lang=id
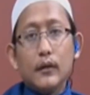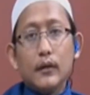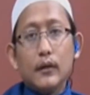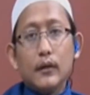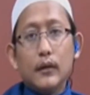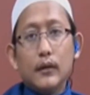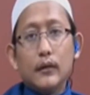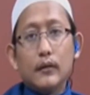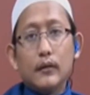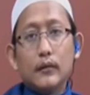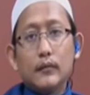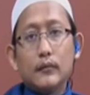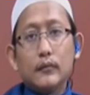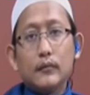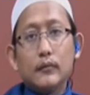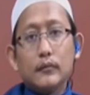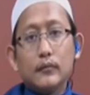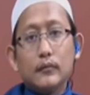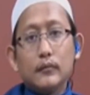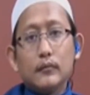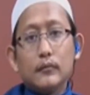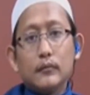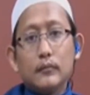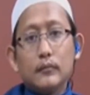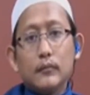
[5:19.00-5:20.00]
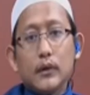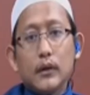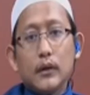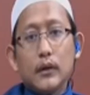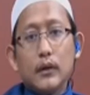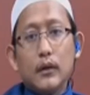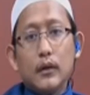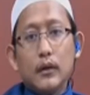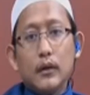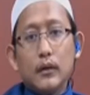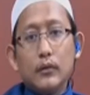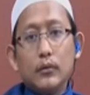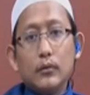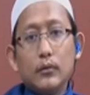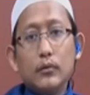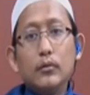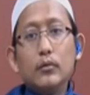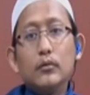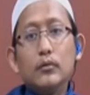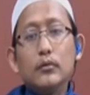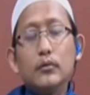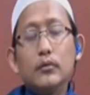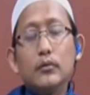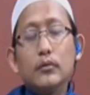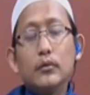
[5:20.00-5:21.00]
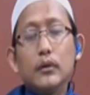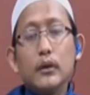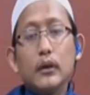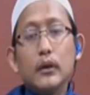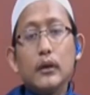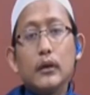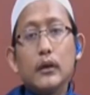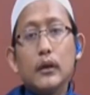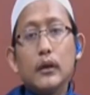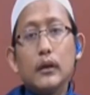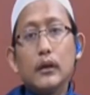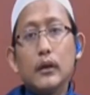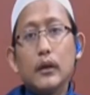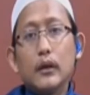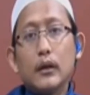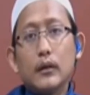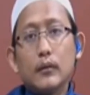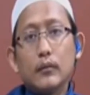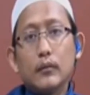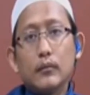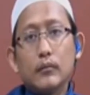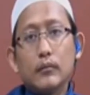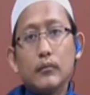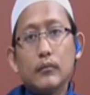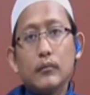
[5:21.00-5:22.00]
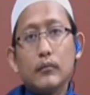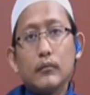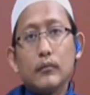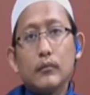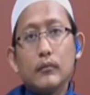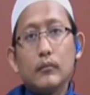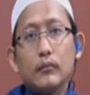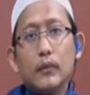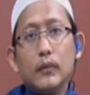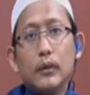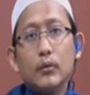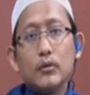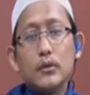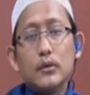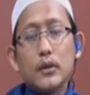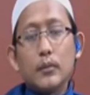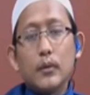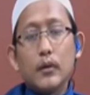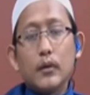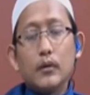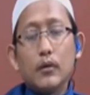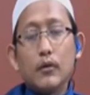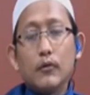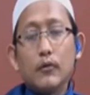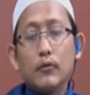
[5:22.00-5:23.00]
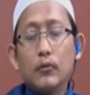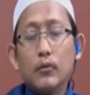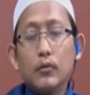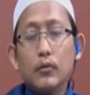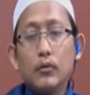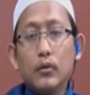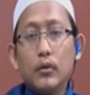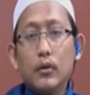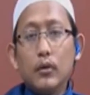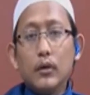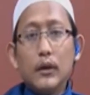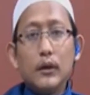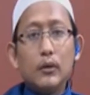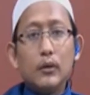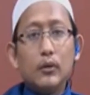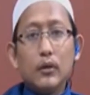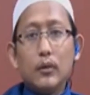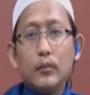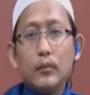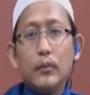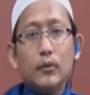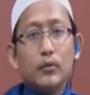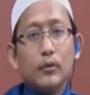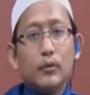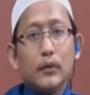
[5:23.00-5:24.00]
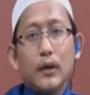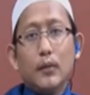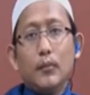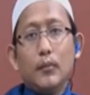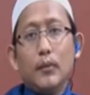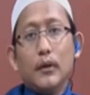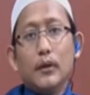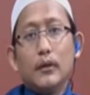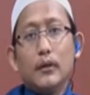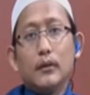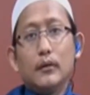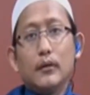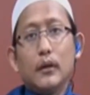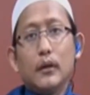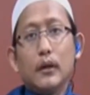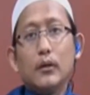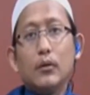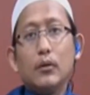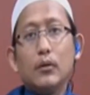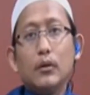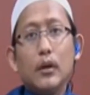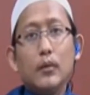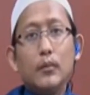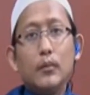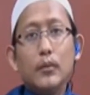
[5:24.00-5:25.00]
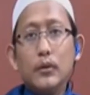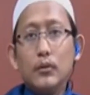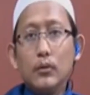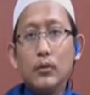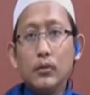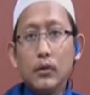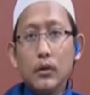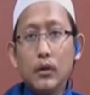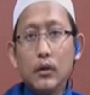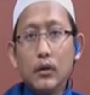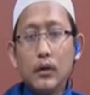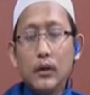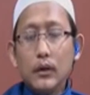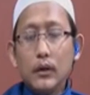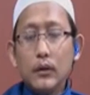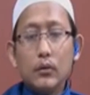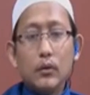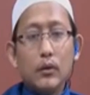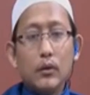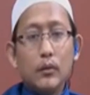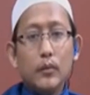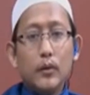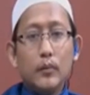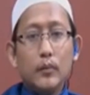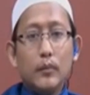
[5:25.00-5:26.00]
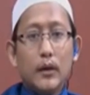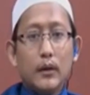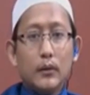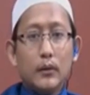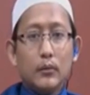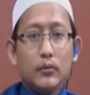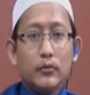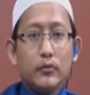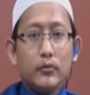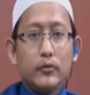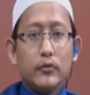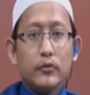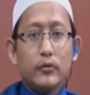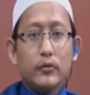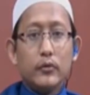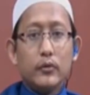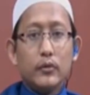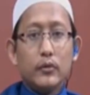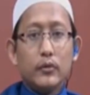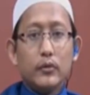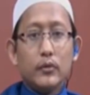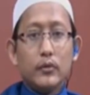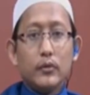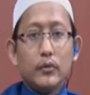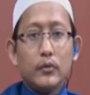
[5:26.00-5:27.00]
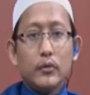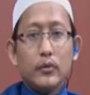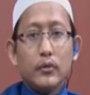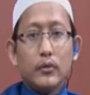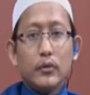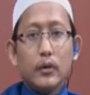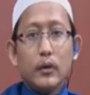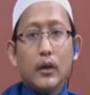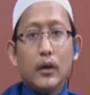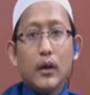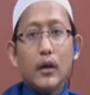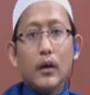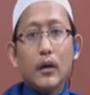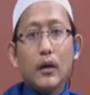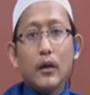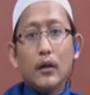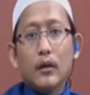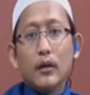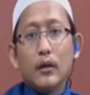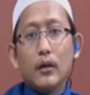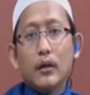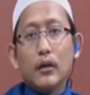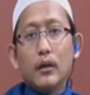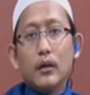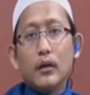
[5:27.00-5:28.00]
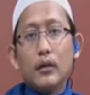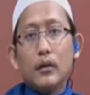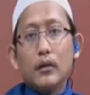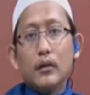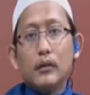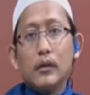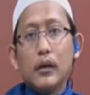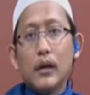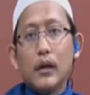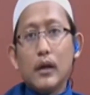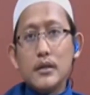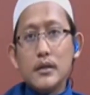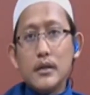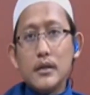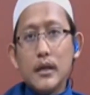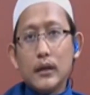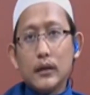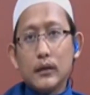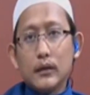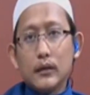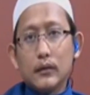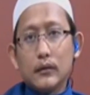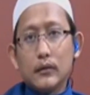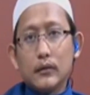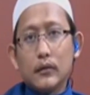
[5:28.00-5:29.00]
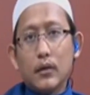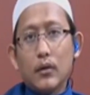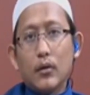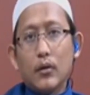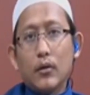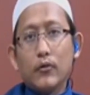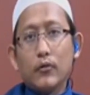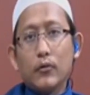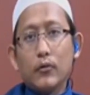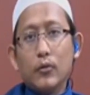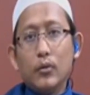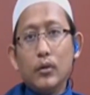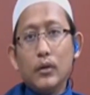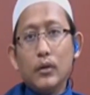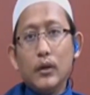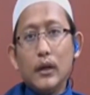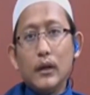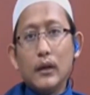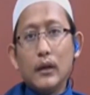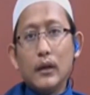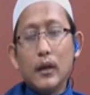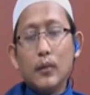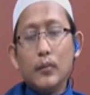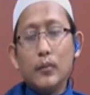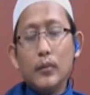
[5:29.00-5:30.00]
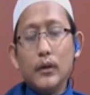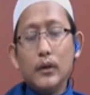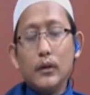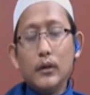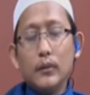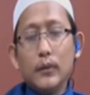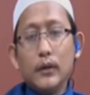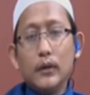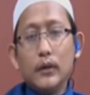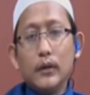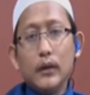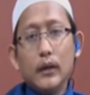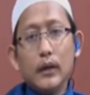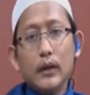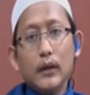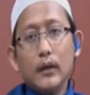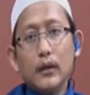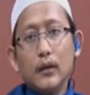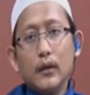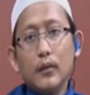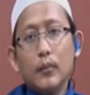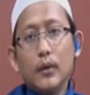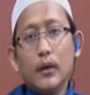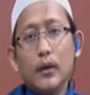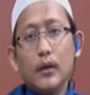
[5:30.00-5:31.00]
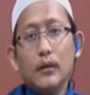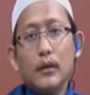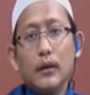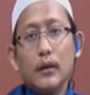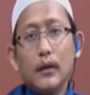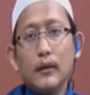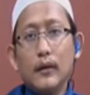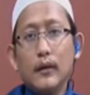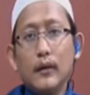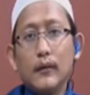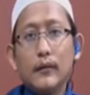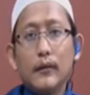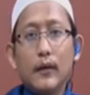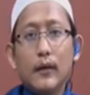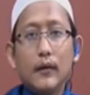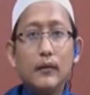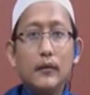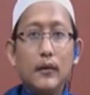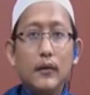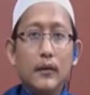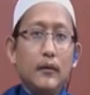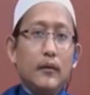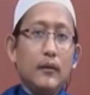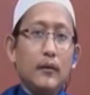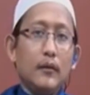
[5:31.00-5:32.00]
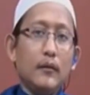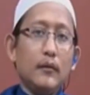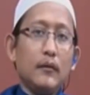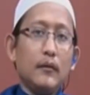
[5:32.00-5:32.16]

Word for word: Ya. Maka dari itu, ya kita mengucapkan Rasulullah itu lebih utama atau Nabiullah itu lebih bagus. Ya karena derajat Rasul dan Nabi lebih tinggi daripada derajat Sayyid.